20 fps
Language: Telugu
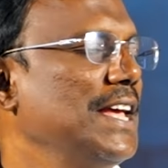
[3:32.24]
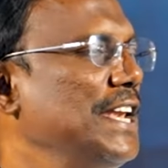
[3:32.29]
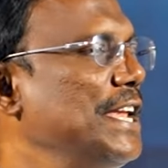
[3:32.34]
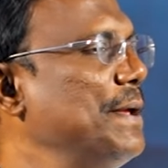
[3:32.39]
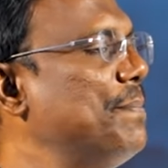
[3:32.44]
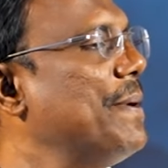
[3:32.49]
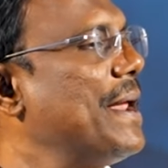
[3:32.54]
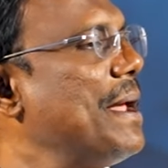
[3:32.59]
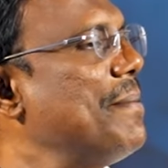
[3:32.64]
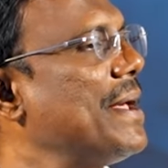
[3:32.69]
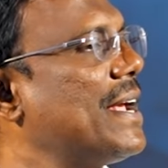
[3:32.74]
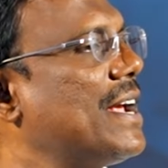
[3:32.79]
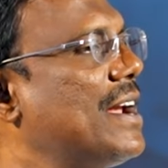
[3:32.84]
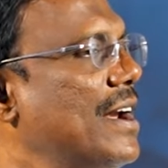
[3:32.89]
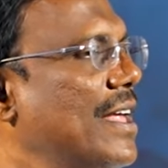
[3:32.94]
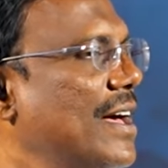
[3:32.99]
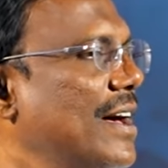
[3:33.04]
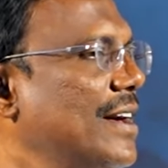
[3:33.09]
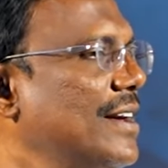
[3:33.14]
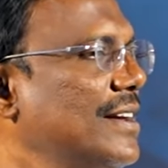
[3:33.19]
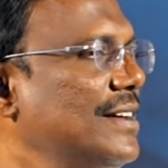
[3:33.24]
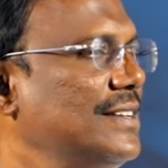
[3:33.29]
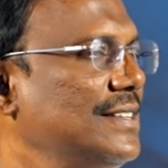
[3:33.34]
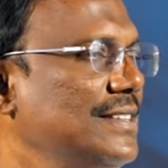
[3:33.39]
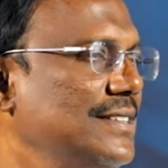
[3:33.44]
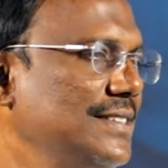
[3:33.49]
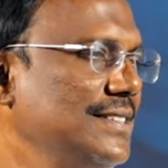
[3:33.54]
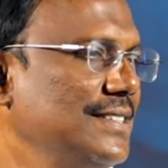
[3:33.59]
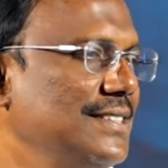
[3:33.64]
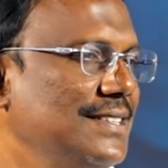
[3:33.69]
నీ ప్రేమ ఎక్కడ
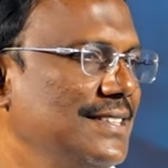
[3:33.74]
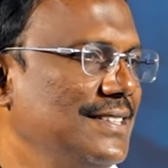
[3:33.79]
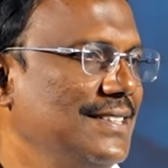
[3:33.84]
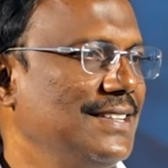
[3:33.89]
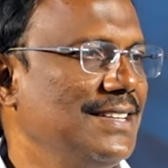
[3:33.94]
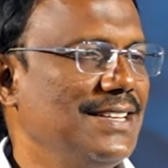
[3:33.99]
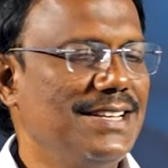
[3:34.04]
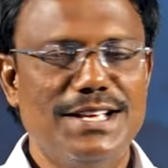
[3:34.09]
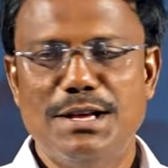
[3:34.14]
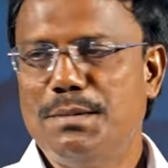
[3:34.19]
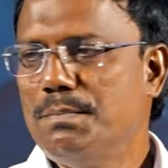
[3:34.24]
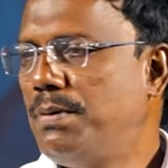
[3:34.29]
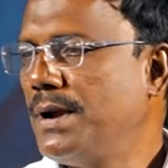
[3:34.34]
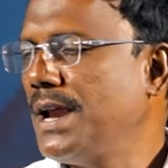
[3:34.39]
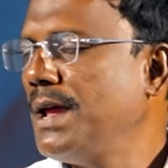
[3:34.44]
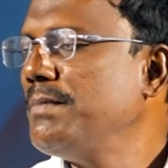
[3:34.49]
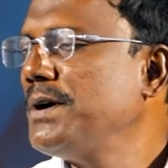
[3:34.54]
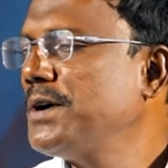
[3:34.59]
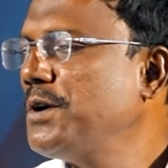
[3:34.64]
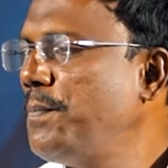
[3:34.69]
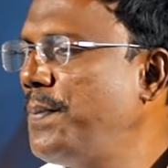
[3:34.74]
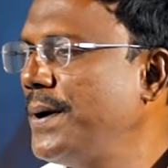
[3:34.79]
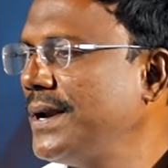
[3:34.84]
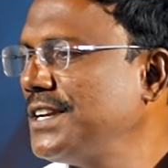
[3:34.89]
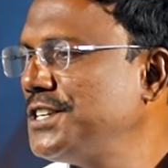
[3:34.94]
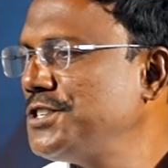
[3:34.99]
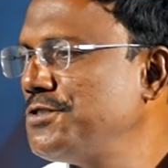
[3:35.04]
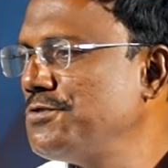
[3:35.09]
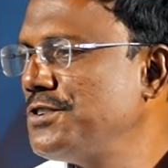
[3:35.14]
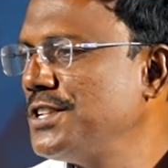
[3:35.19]
ప్రేమకు
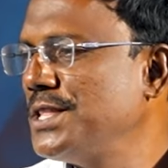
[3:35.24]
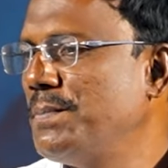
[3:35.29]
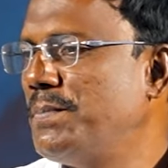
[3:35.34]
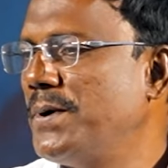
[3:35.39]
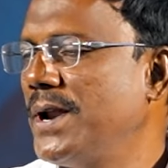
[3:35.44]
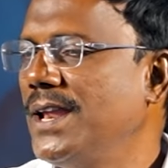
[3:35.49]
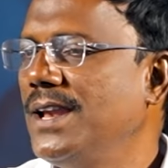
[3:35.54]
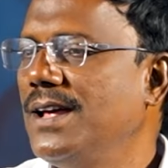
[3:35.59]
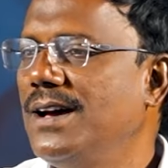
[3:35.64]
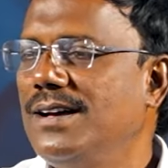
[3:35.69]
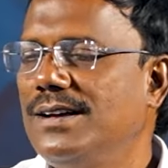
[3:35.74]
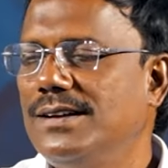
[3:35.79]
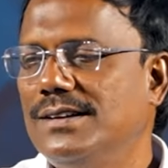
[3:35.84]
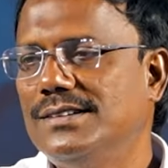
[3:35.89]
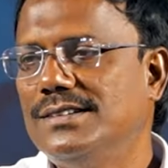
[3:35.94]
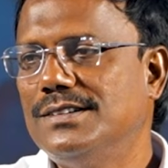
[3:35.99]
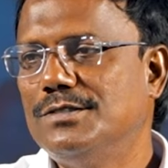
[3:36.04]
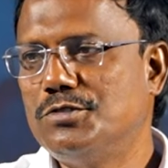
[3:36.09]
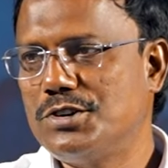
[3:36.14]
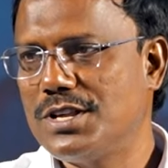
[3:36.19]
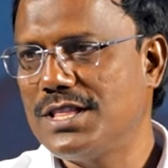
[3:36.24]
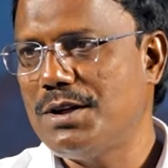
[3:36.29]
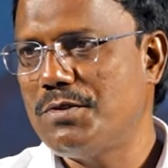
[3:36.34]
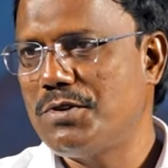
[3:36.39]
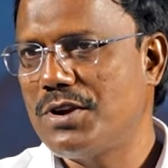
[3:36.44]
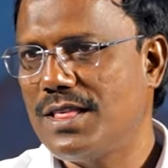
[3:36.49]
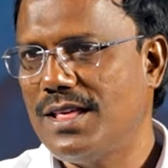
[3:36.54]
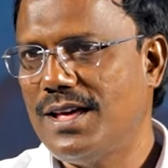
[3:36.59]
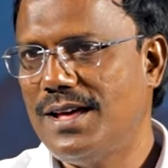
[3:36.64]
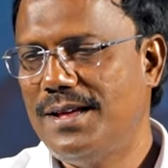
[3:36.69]
పరీక్ష ఉంటుంది ఎప్పుడైనా ఉంటుందా
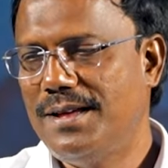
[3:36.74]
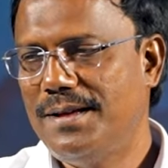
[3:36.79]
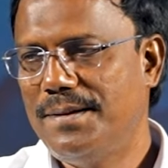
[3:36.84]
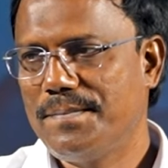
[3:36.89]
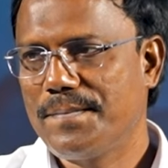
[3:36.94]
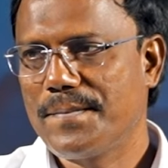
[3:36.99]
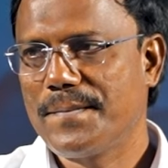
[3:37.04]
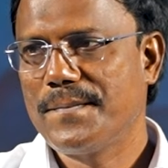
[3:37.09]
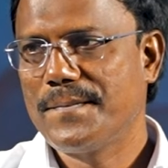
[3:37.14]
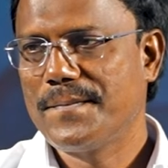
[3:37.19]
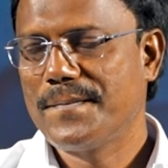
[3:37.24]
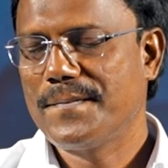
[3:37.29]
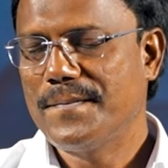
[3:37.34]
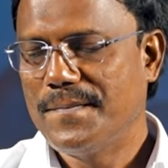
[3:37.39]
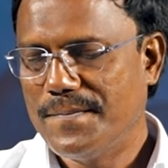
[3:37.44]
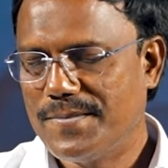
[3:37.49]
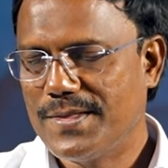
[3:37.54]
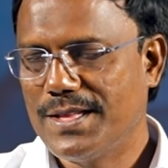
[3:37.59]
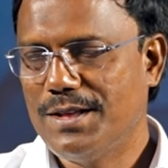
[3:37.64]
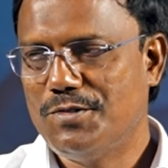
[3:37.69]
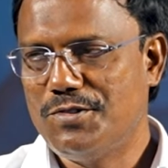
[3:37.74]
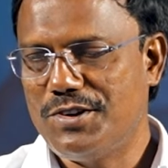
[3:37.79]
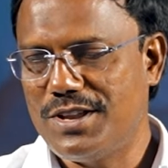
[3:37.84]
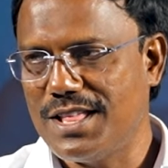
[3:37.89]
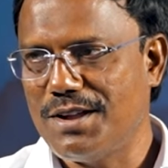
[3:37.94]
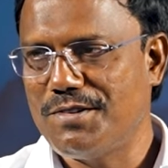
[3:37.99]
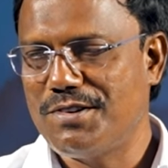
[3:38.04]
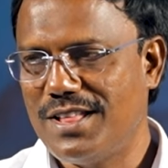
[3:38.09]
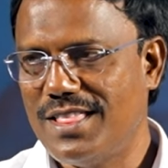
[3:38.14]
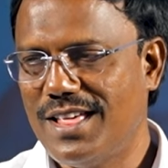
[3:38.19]
ఉండదా
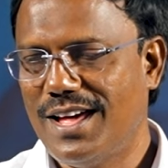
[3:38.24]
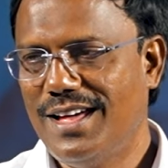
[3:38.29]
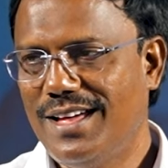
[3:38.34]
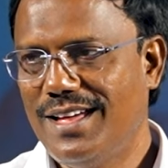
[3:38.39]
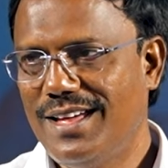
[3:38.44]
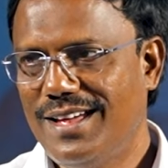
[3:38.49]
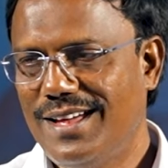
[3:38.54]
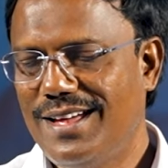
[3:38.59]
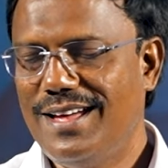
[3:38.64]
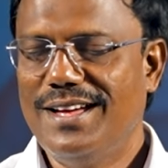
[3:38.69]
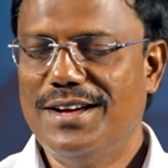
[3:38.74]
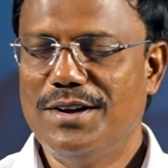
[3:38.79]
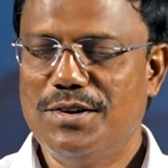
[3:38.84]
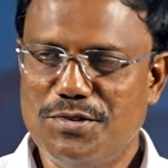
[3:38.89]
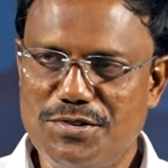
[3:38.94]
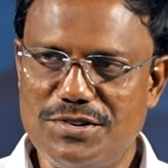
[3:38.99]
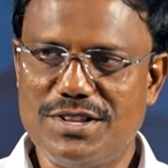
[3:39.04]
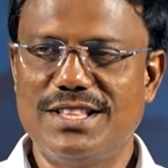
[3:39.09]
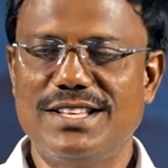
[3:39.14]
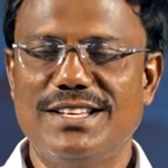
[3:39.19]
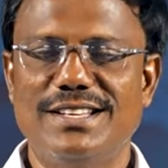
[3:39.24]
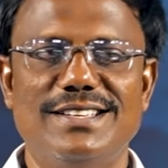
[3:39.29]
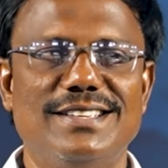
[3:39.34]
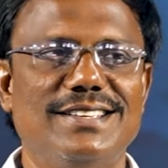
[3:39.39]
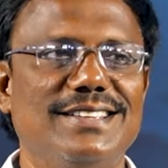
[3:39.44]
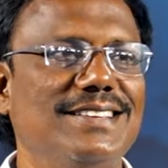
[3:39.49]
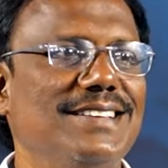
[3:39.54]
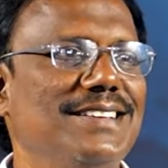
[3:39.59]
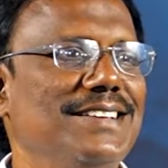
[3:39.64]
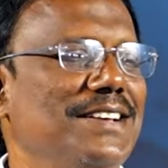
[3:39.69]
ఉంటుందా ఉండదా ఉంటుంది
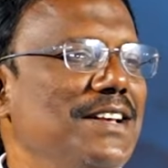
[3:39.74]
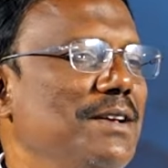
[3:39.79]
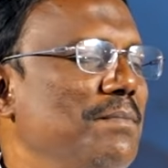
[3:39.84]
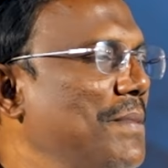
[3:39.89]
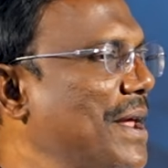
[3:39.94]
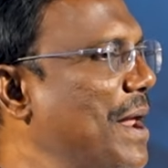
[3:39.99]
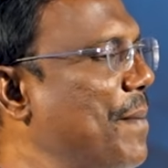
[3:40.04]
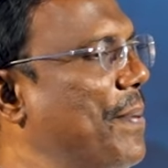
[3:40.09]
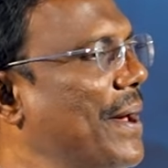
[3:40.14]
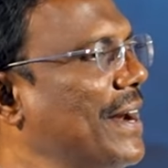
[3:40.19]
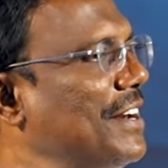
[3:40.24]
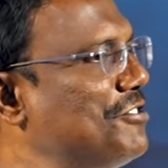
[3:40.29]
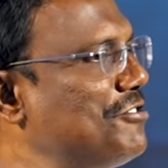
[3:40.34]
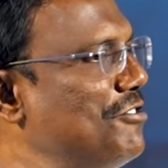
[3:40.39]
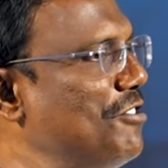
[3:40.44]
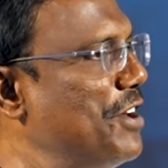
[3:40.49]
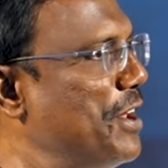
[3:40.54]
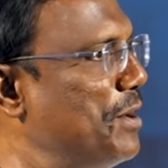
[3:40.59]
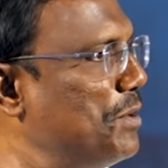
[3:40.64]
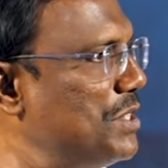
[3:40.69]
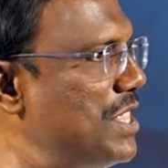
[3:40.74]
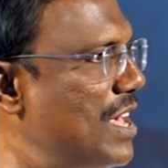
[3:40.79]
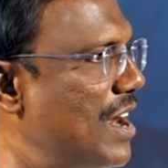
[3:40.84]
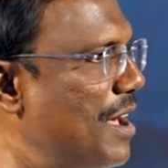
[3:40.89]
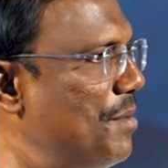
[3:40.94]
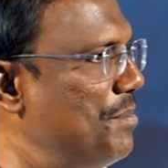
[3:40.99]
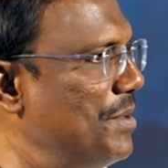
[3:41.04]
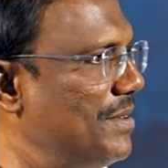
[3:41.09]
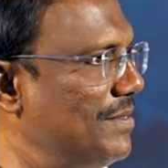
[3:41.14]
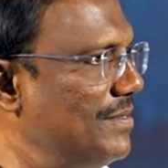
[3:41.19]
మరి ఆ పరీక్షలో
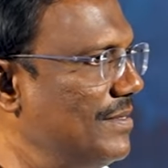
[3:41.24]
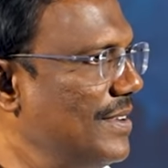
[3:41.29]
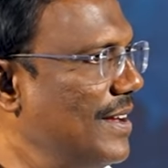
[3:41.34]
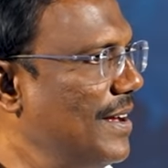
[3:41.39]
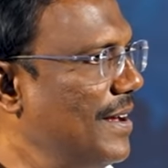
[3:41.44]
నెగ్గుతారా మీరు